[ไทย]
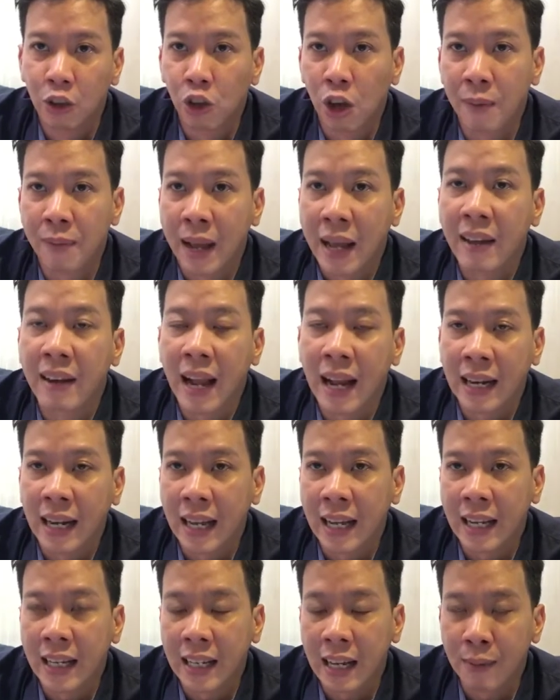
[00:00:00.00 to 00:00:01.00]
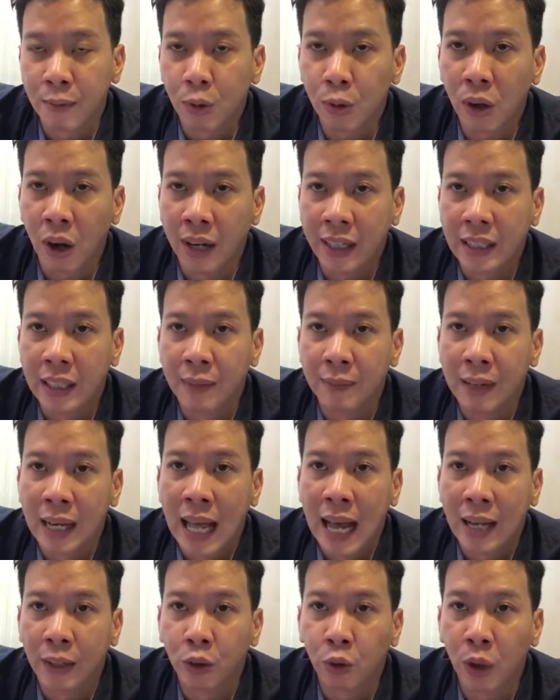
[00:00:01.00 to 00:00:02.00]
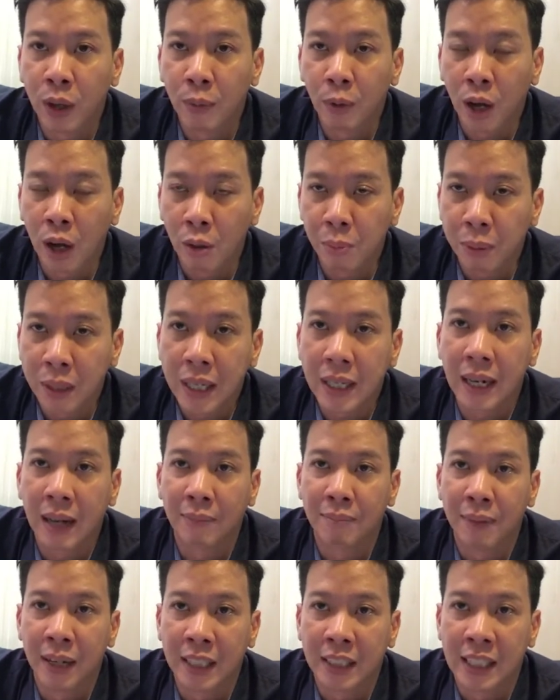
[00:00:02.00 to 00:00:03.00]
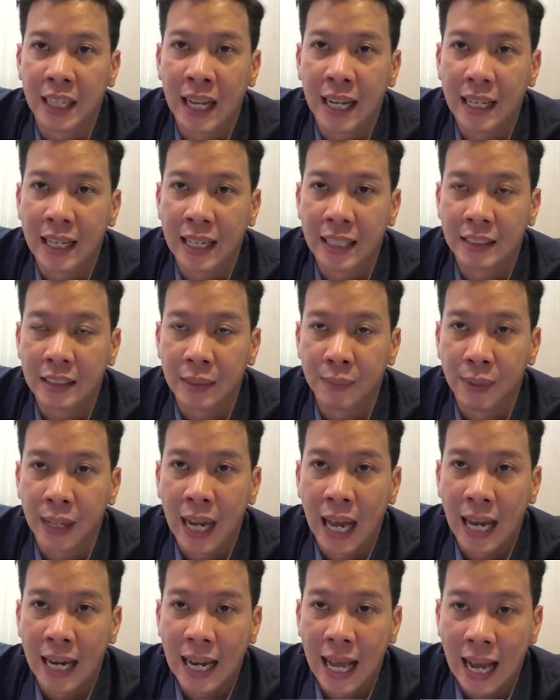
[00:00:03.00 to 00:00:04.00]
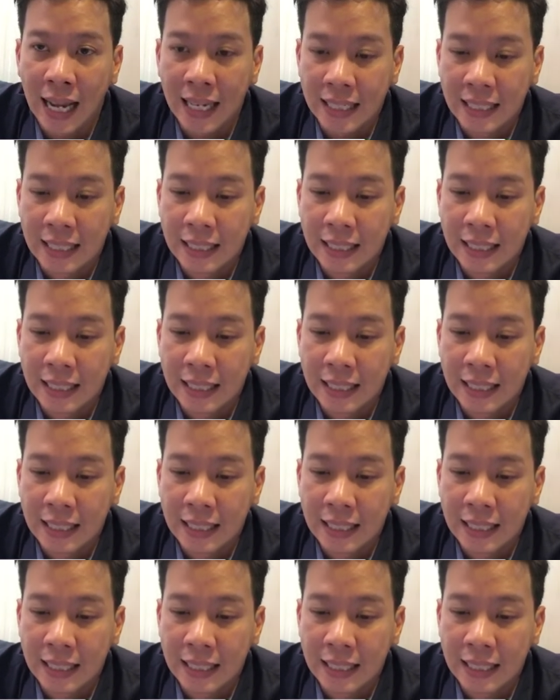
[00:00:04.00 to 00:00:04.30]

ความแข็งแกร่งในเกมรุกของอินเตอร์มิลานช่วยพวกเขาพลิกกลับมาชนะเอซีมิลานได้